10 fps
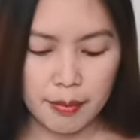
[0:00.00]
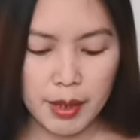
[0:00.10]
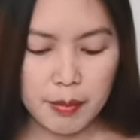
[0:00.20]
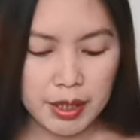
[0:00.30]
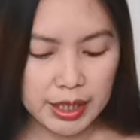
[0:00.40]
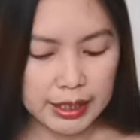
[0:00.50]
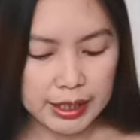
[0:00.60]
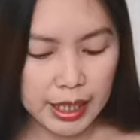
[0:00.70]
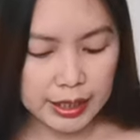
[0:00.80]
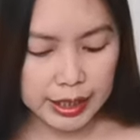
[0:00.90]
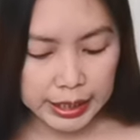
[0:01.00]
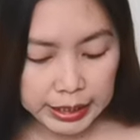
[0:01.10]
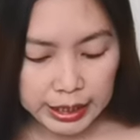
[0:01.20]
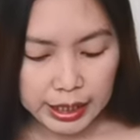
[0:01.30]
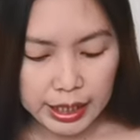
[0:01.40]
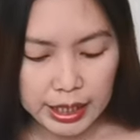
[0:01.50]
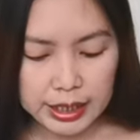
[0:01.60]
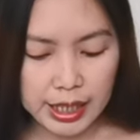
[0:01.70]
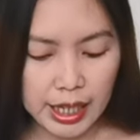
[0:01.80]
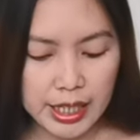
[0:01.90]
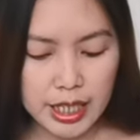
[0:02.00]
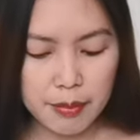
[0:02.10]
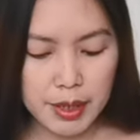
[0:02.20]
May matanda din at kaya